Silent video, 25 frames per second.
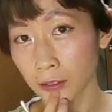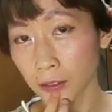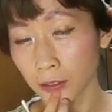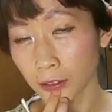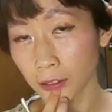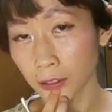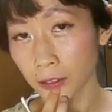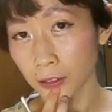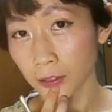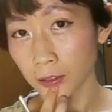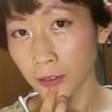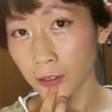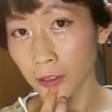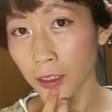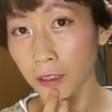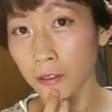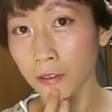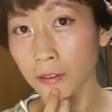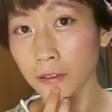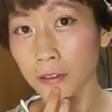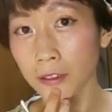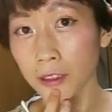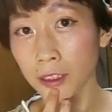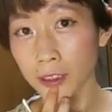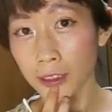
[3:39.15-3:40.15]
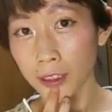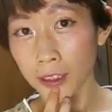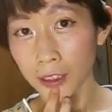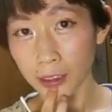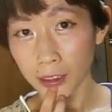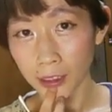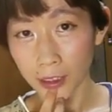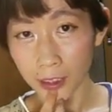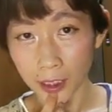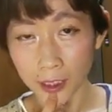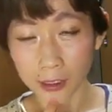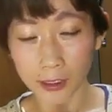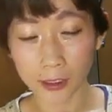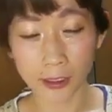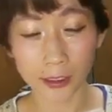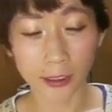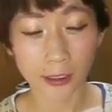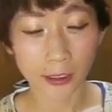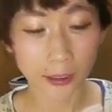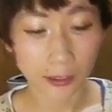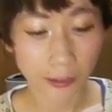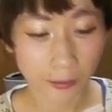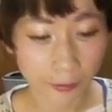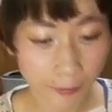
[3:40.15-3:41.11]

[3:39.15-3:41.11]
押すのが効果的です